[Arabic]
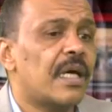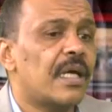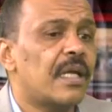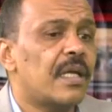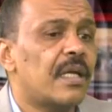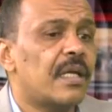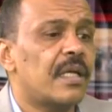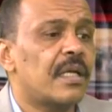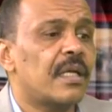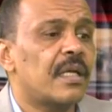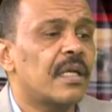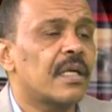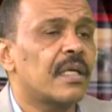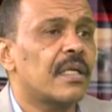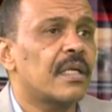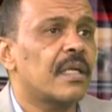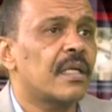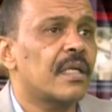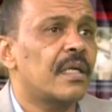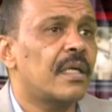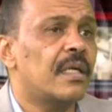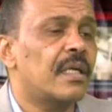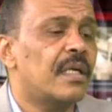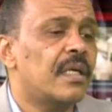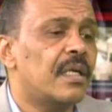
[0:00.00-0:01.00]
حل
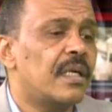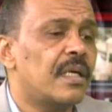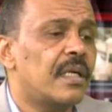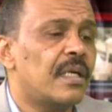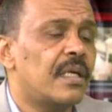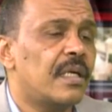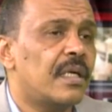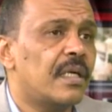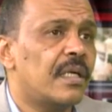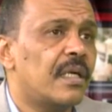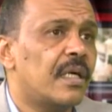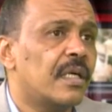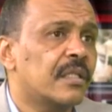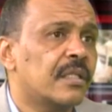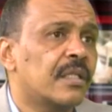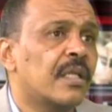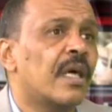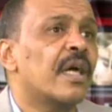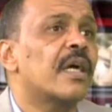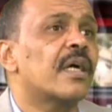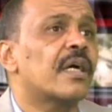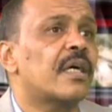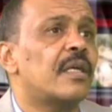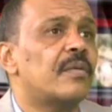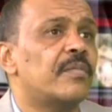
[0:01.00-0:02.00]

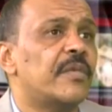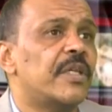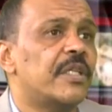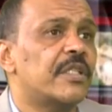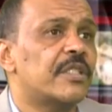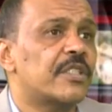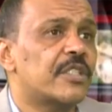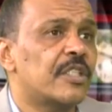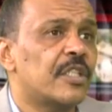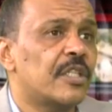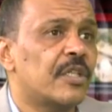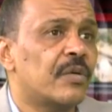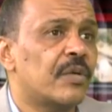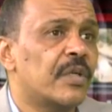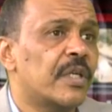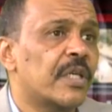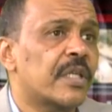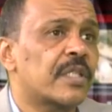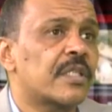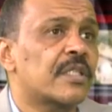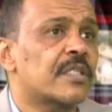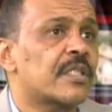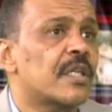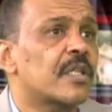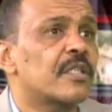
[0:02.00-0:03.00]
الضائقة المعيشية
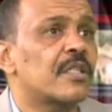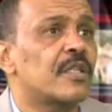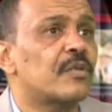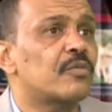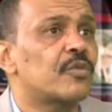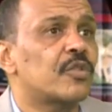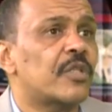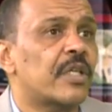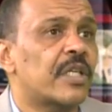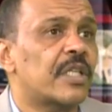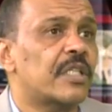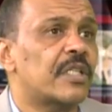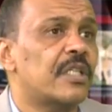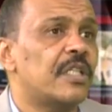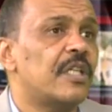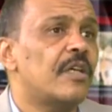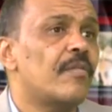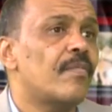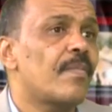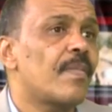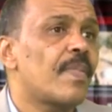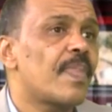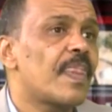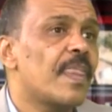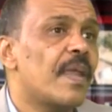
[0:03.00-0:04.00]
والاقتصاد
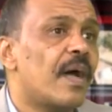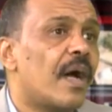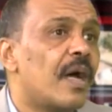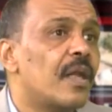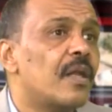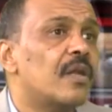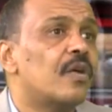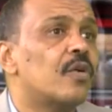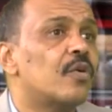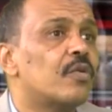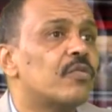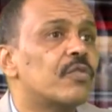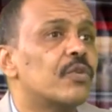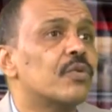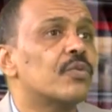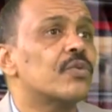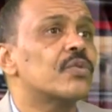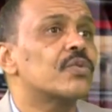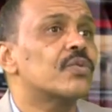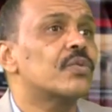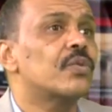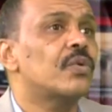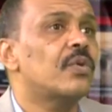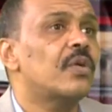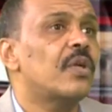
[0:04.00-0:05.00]
المتردي حله في
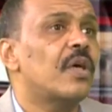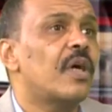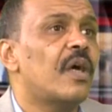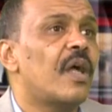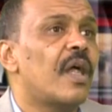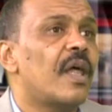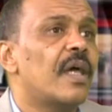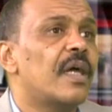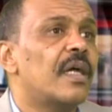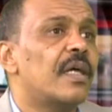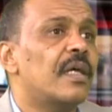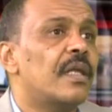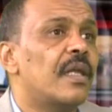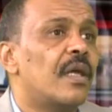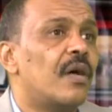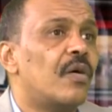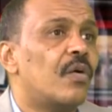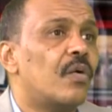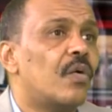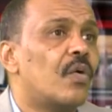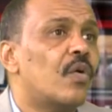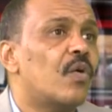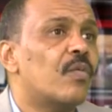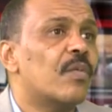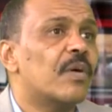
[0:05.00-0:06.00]
الوصول إلى
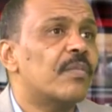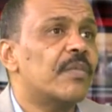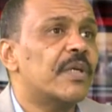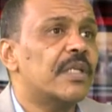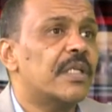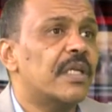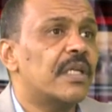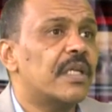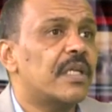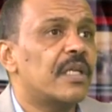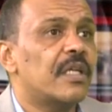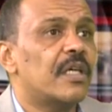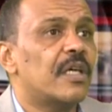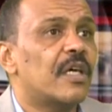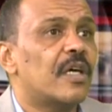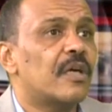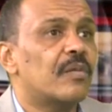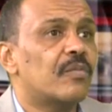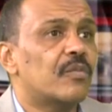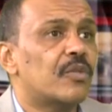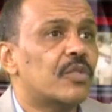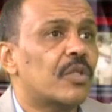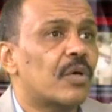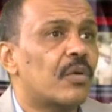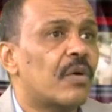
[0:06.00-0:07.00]
حكومة
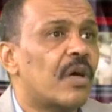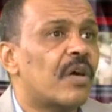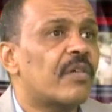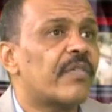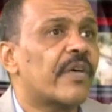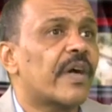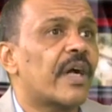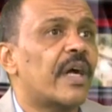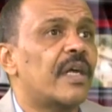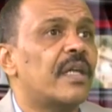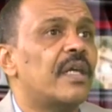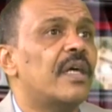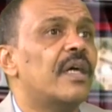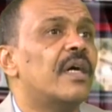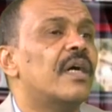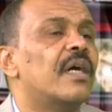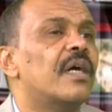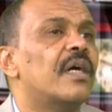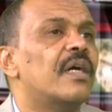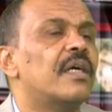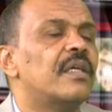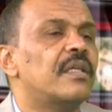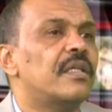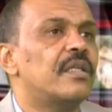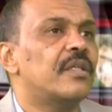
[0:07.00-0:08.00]
مدنية متوافق
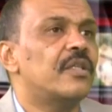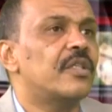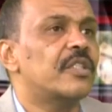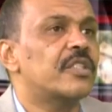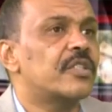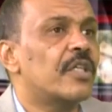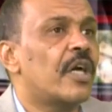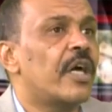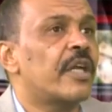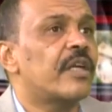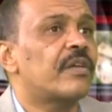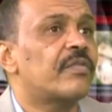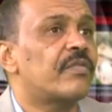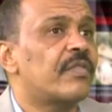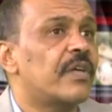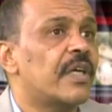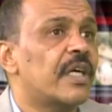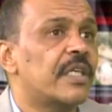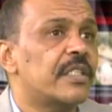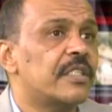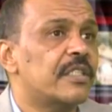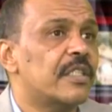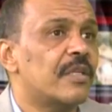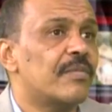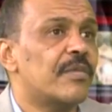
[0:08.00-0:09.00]
عليها يشارك
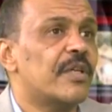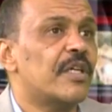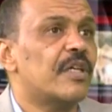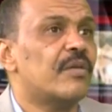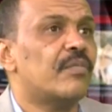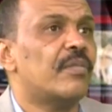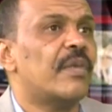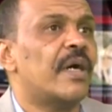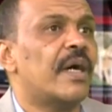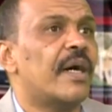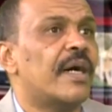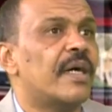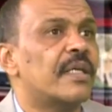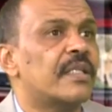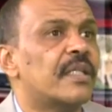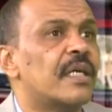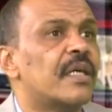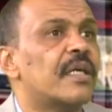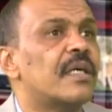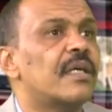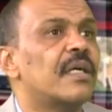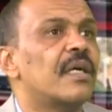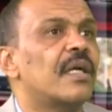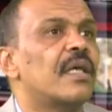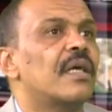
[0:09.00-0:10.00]
فيها الجميع ما
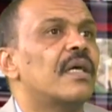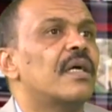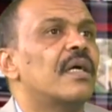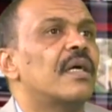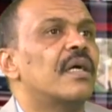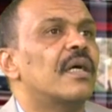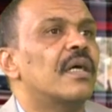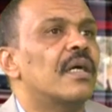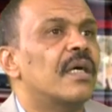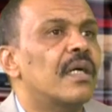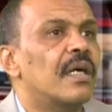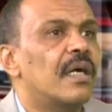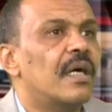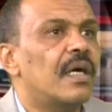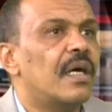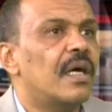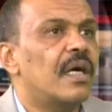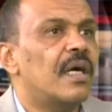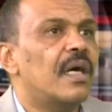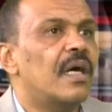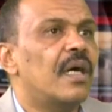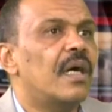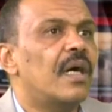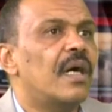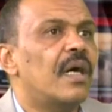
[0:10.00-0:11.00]
عدا
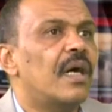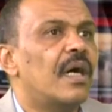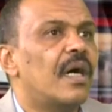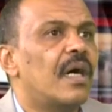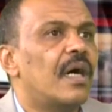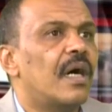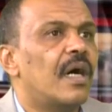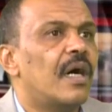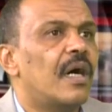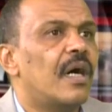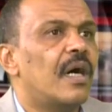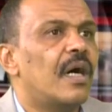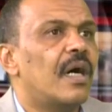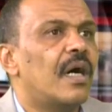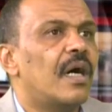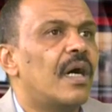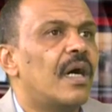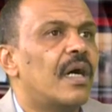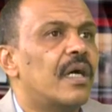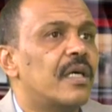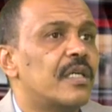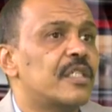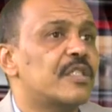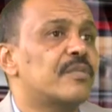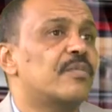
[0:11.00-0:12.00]

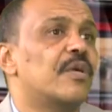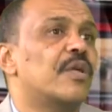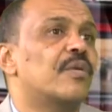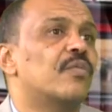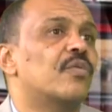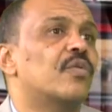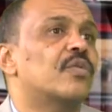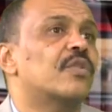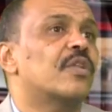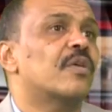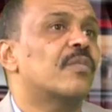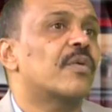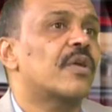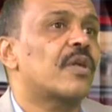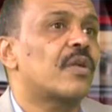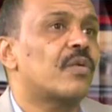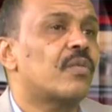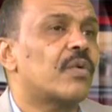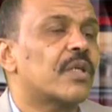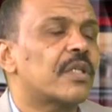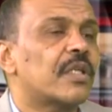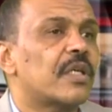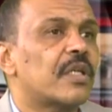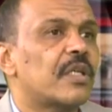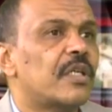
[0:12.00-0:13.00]
آه، حزب المؤتمر
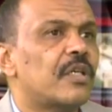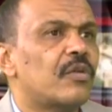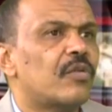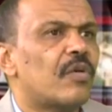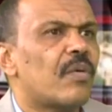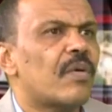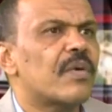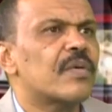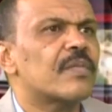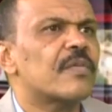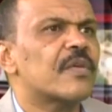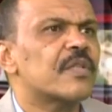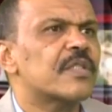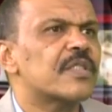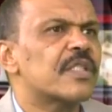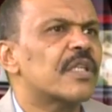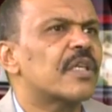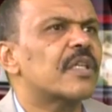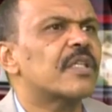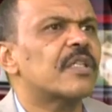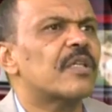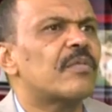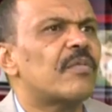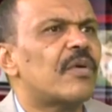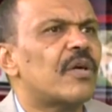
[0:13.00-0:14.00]
الوطني ومن
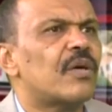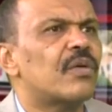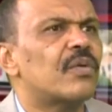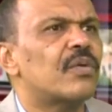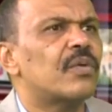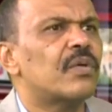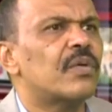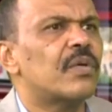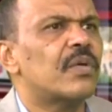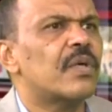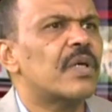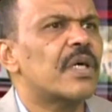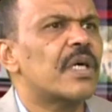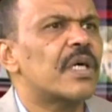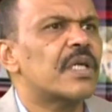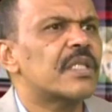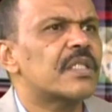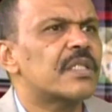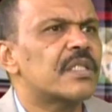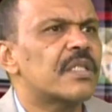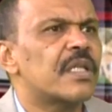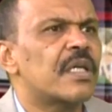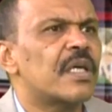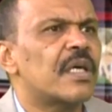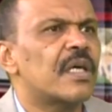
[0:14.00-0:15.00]
سقط معه
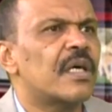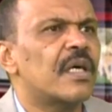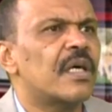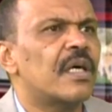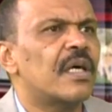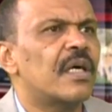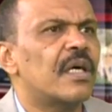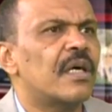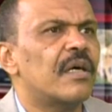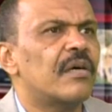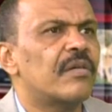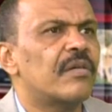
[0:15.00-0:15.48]
أثناء